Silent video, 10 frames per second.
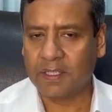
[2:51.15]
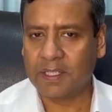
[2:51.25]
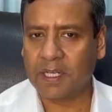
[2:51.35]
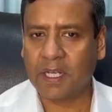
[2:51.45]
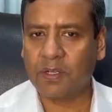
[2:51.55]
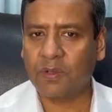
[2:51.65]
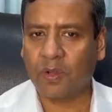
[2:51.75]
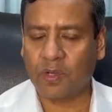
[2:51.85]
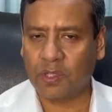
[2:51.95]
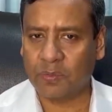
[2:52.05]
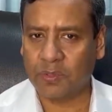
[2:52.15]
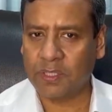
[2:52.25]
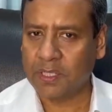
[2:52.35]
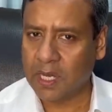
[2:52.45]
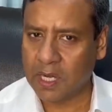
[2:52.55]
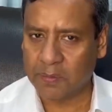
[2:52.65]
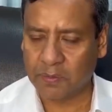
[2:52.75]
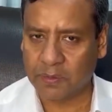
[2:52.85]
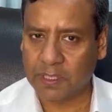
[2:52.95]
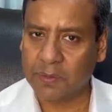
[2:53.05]
সেখানেও নরেন্দ্র মোদী খারাপ
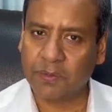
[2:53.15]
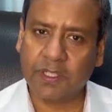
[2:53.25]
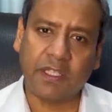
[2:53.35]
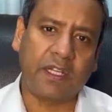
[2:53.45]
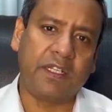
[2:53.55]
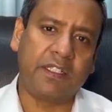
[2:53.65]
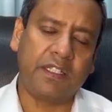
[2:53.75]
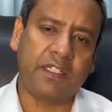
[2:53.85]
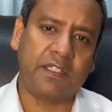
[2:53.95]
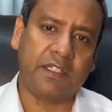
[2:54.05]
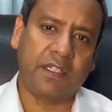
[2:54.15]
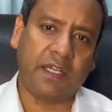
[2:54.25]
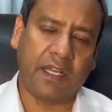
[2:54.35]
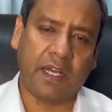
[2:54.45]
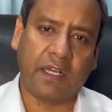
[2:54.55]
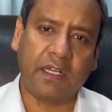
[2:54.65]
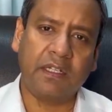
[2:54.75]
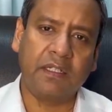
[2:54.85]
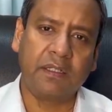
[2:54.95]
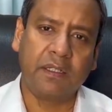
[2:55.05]
করছে এমনকি তার নিজের যে এলাকা
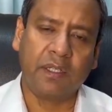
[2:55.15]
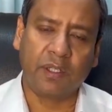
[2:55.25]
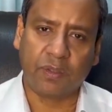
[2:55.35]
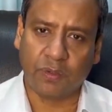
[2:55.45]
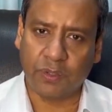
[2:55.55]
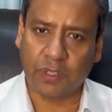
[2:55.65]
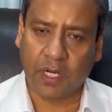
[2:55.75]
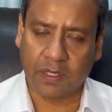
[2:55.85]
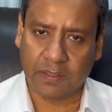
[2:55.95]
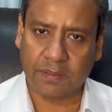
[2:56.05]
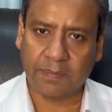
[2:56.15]
গুজরাট